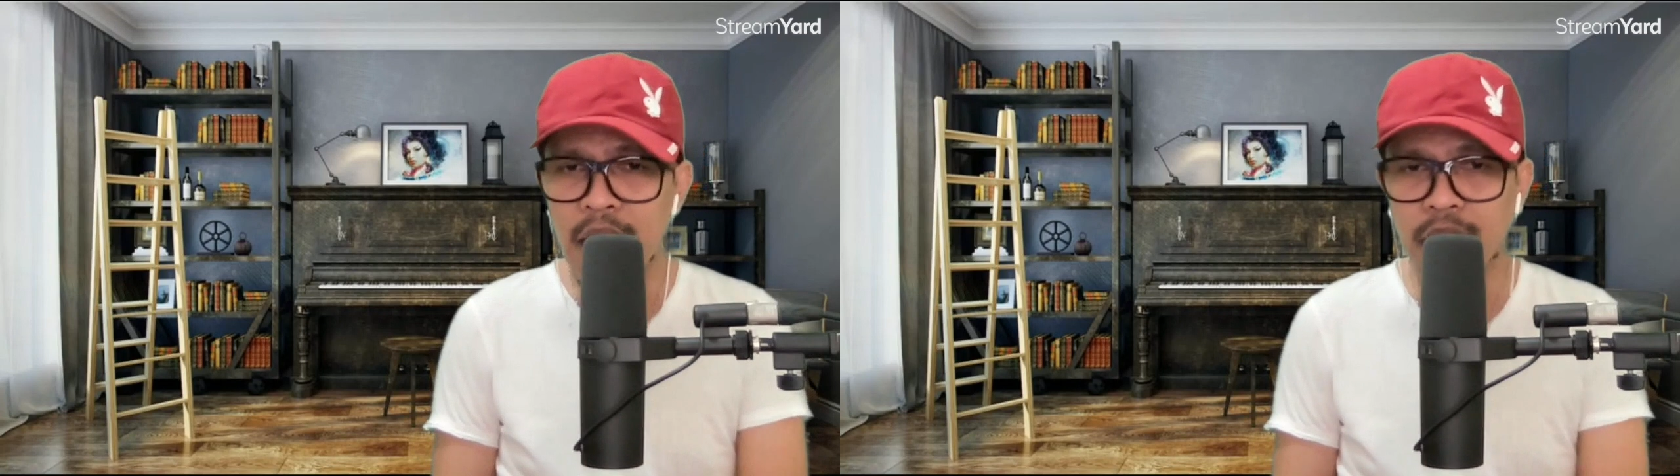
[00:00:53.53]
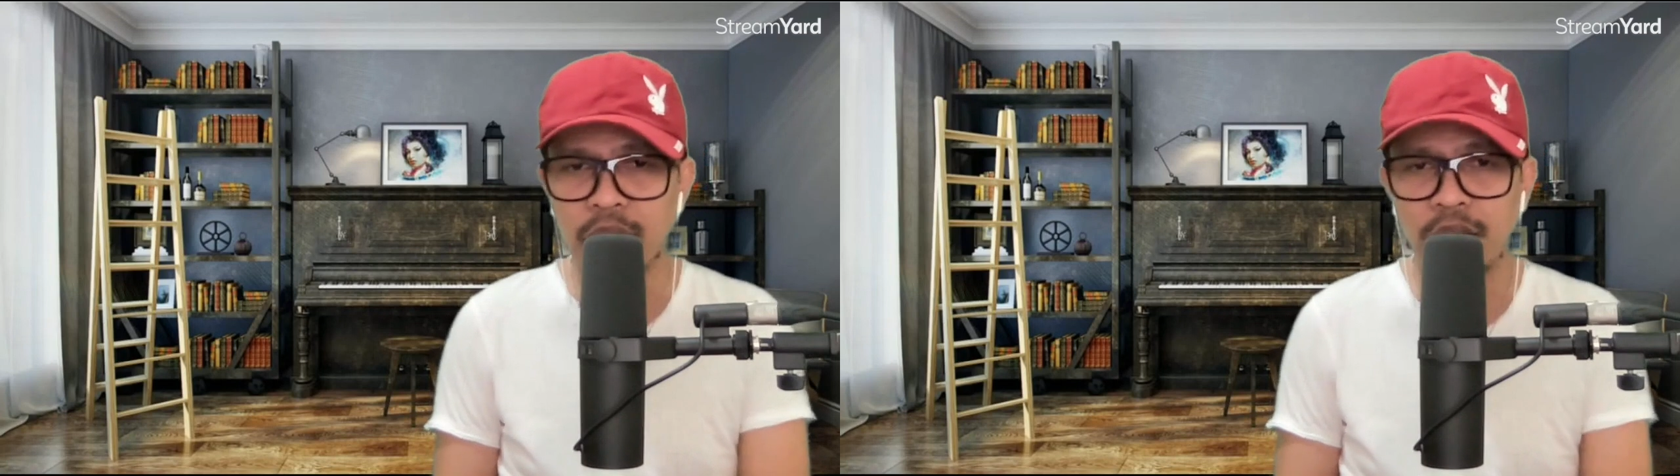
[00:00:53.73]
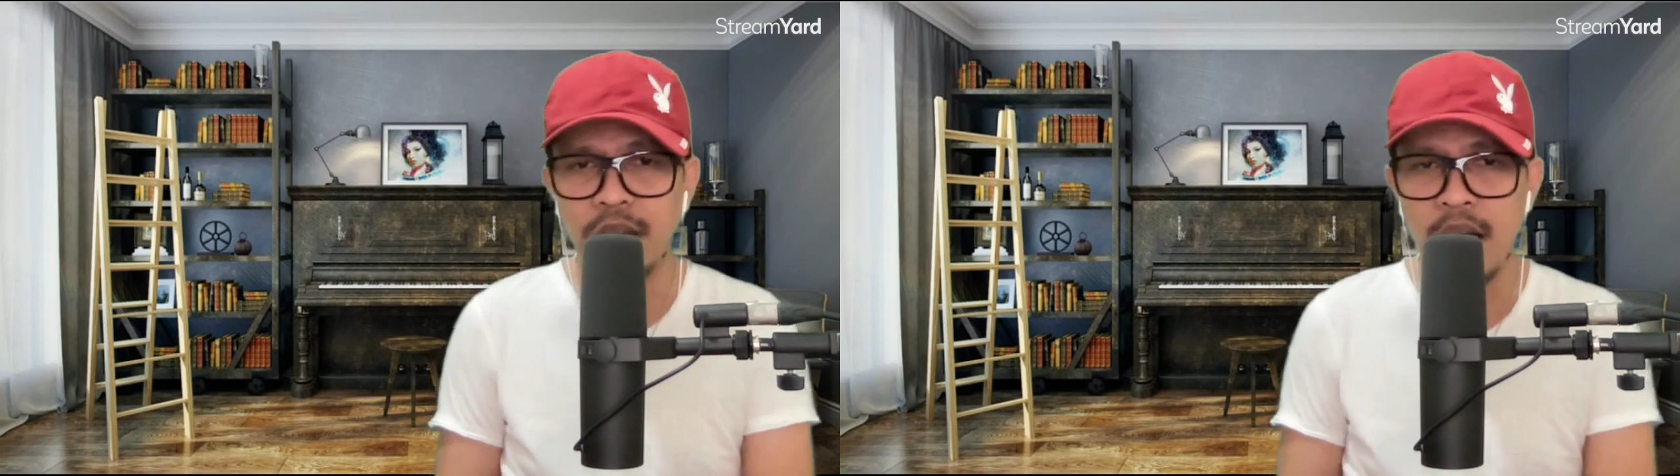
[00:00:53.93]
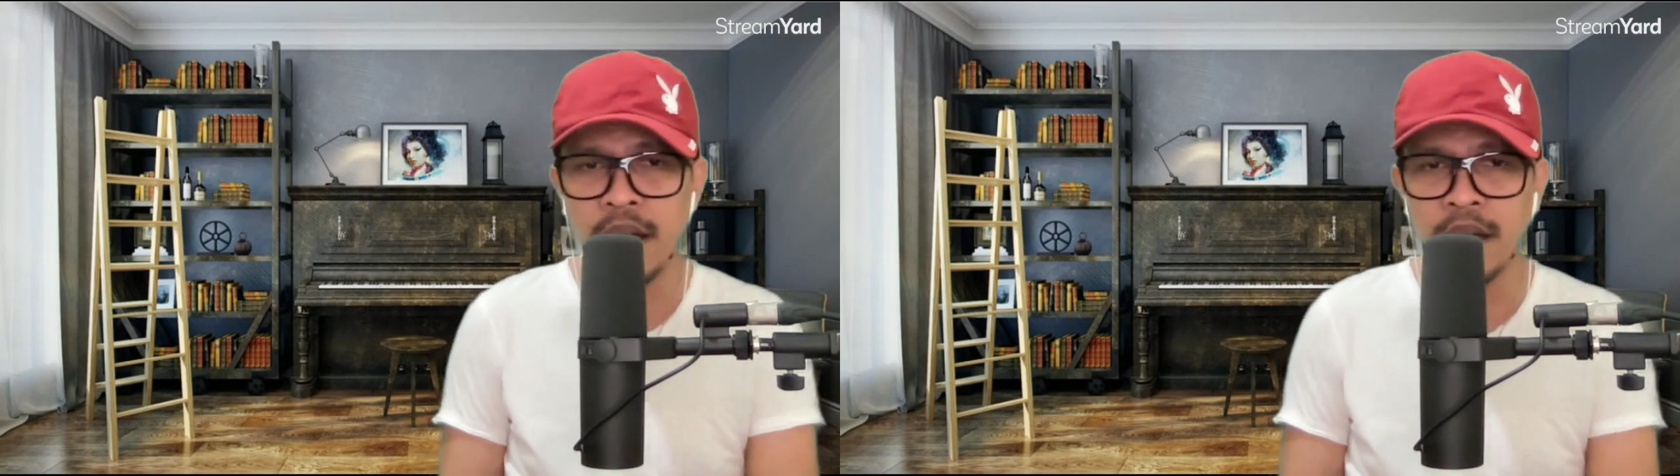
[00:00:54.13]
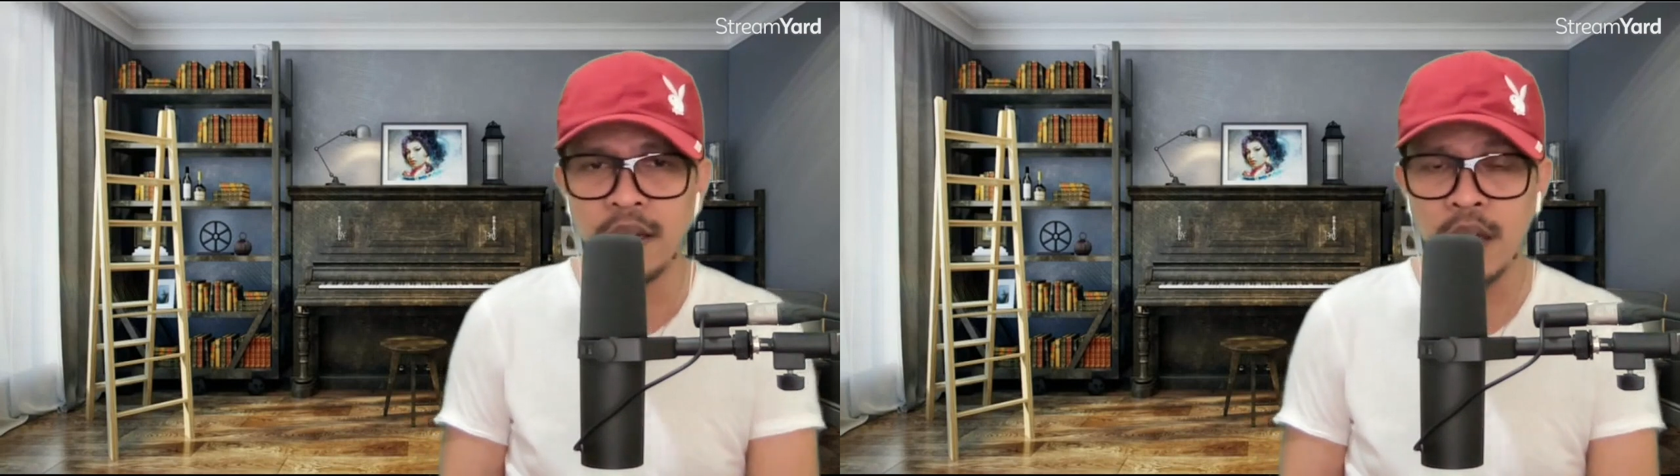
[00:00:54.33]
akin
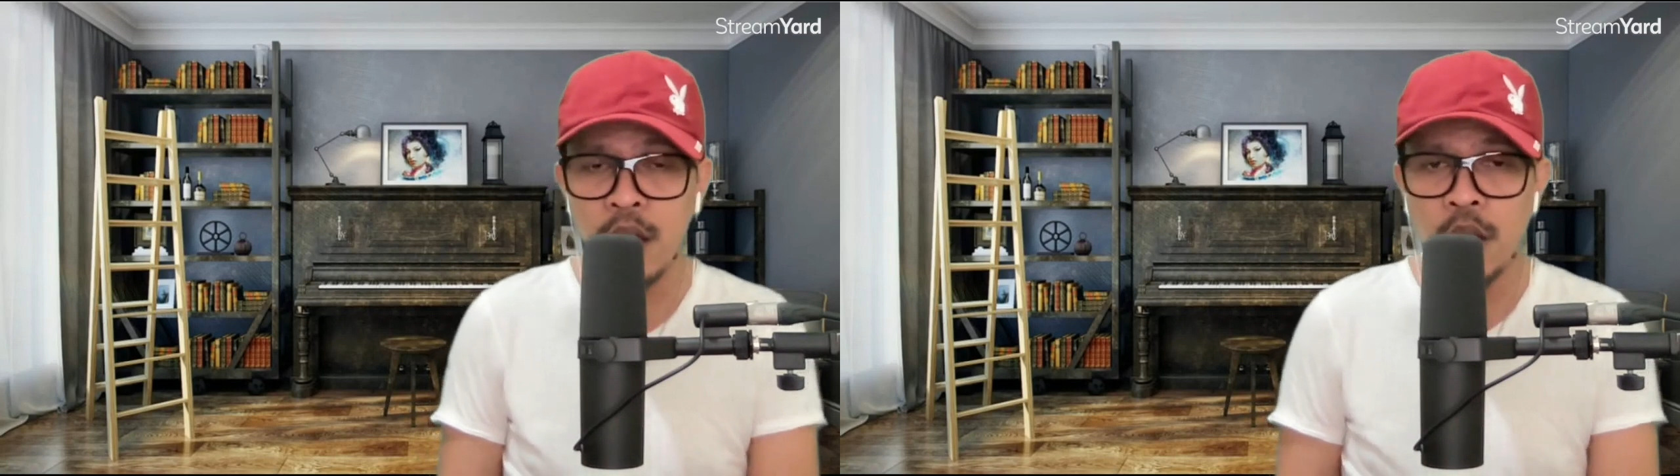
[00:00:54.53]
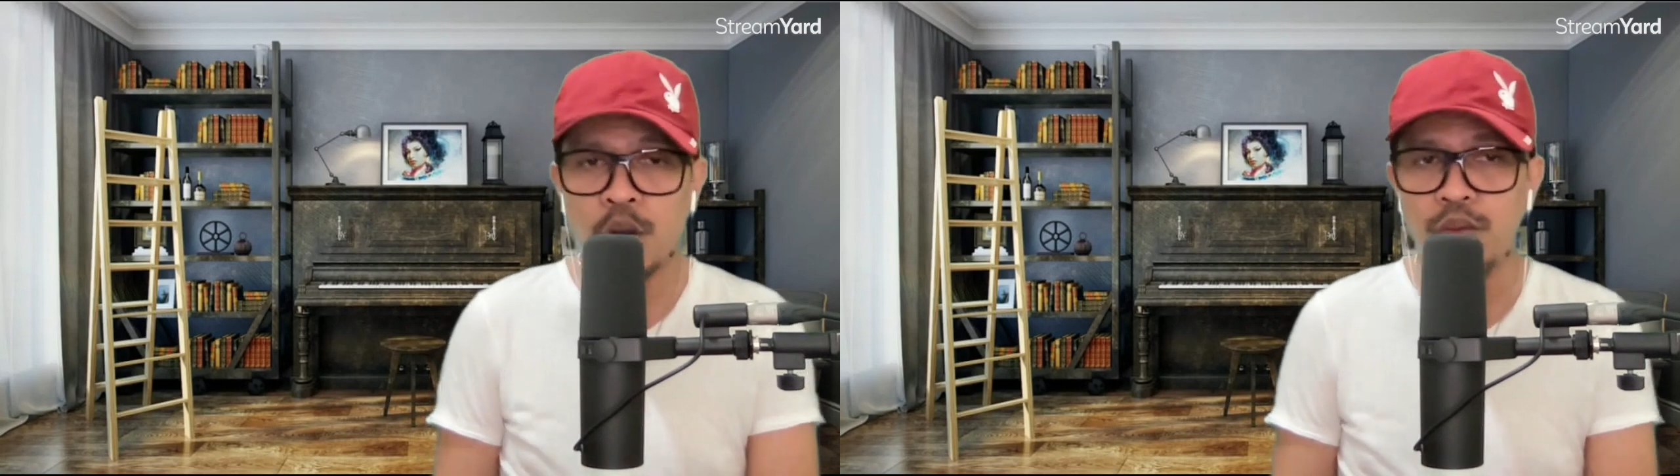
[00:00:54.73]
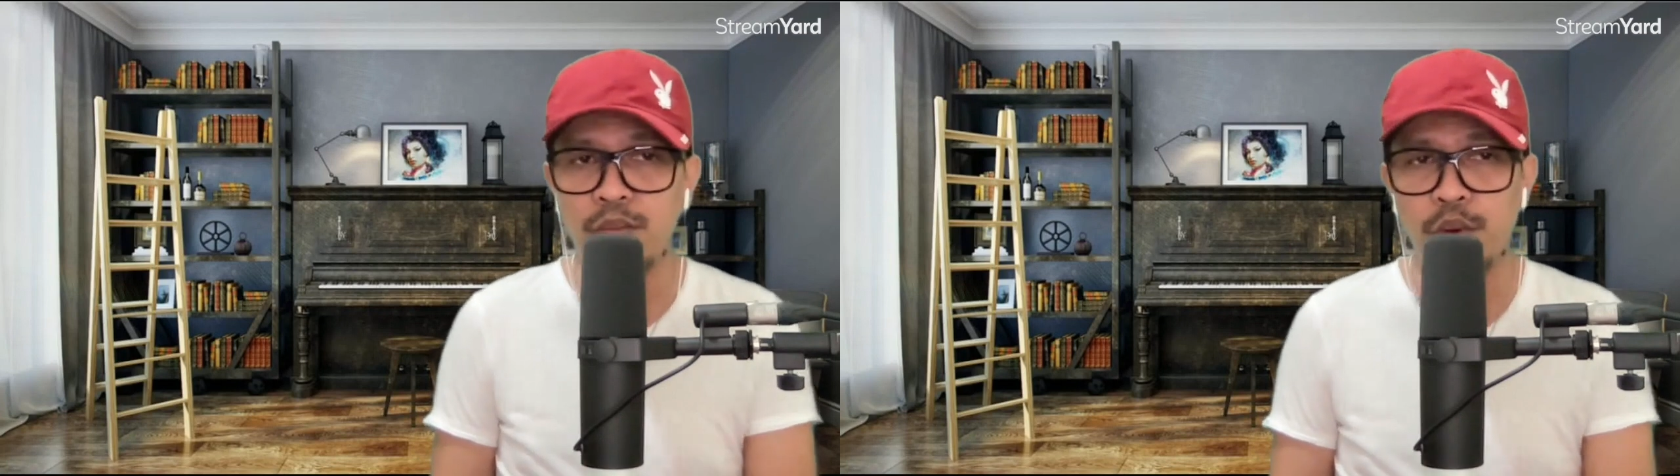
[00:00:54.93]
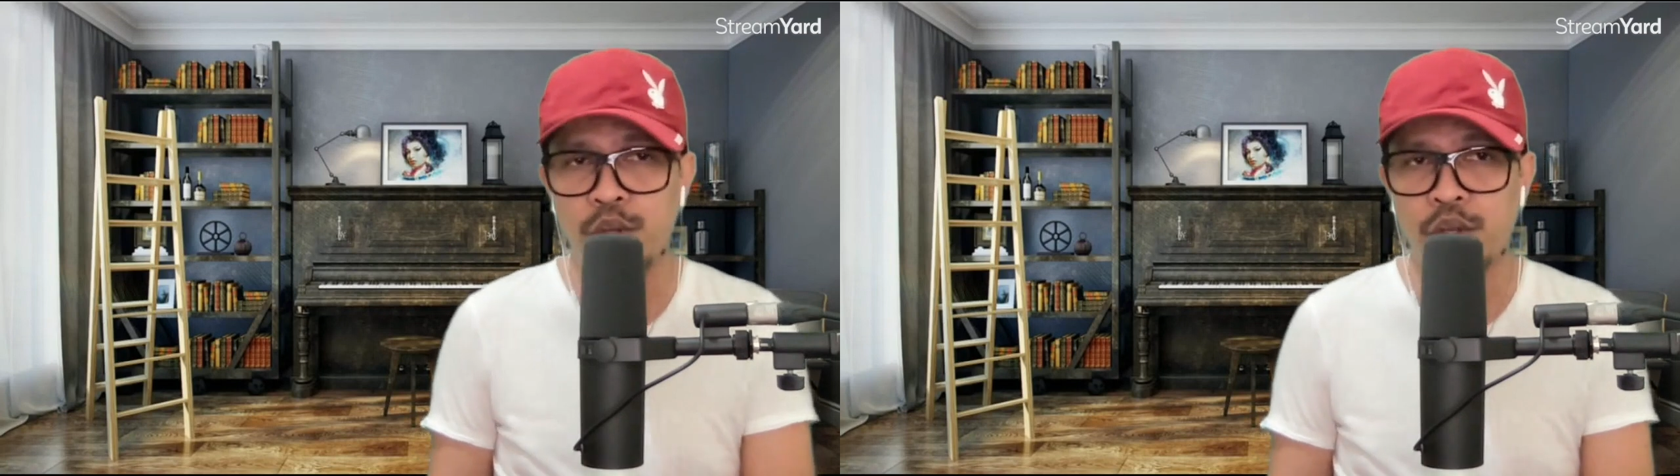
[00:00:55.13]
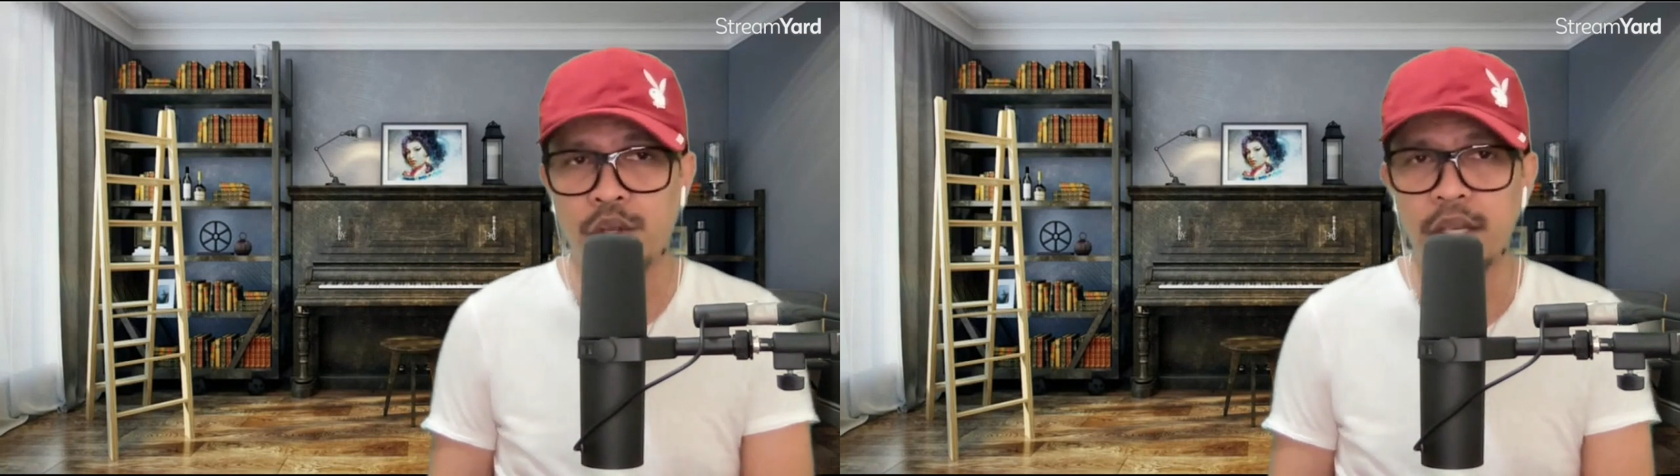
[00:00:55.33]
ay
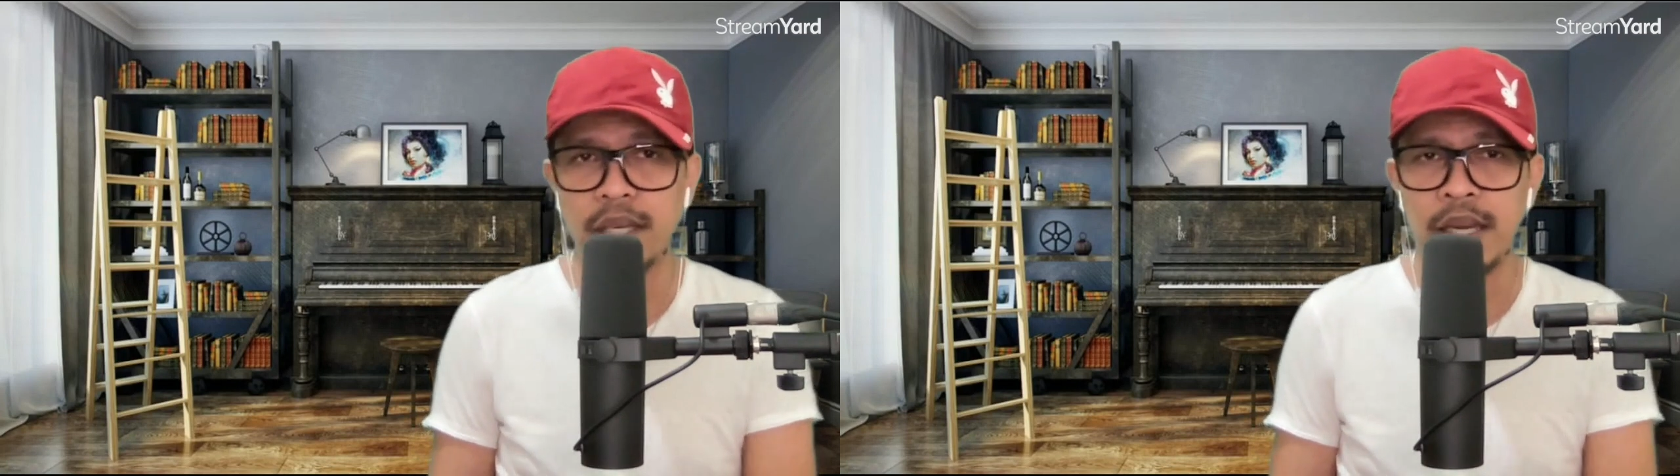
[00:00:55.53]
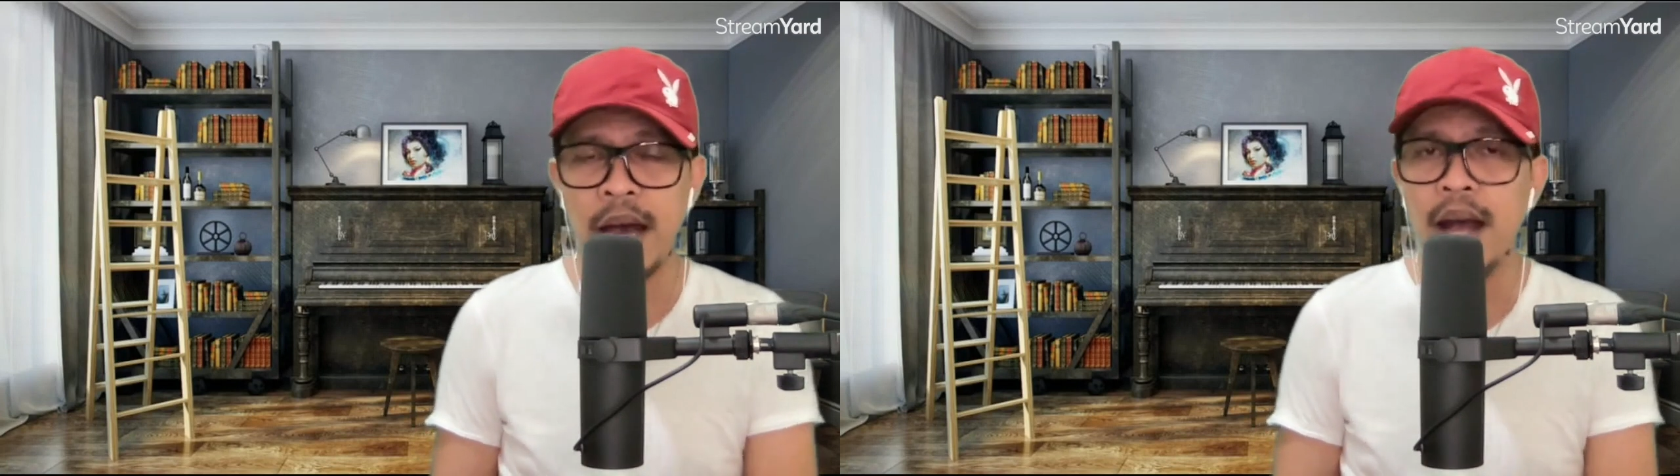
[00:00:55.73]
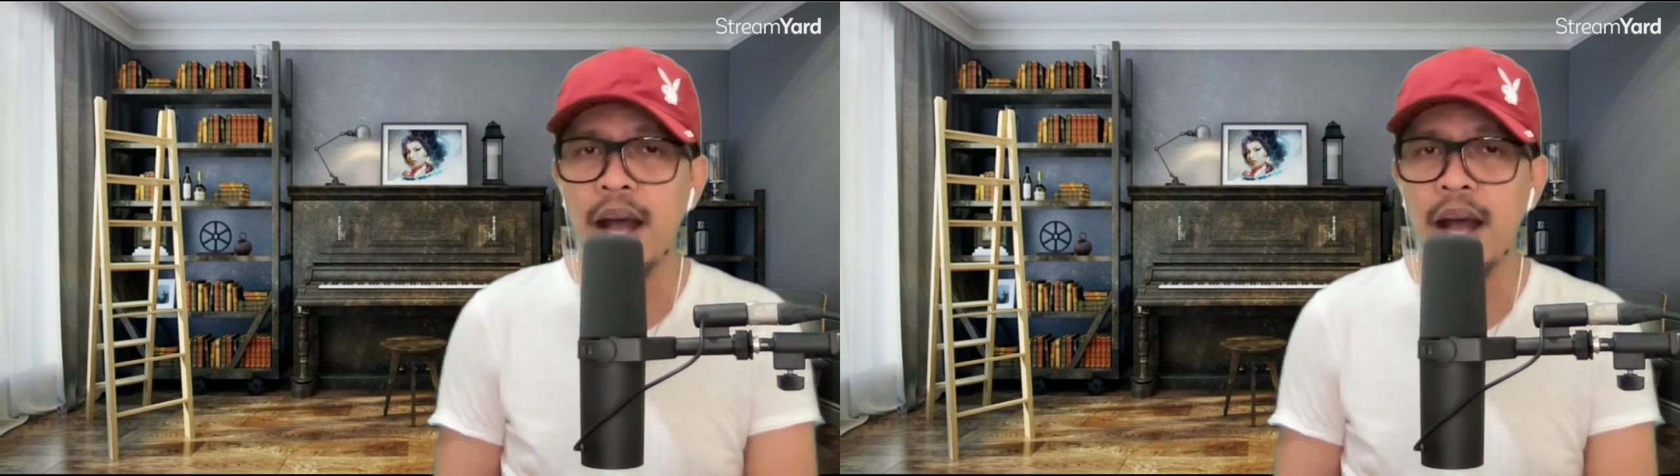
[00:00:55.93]
kumusta na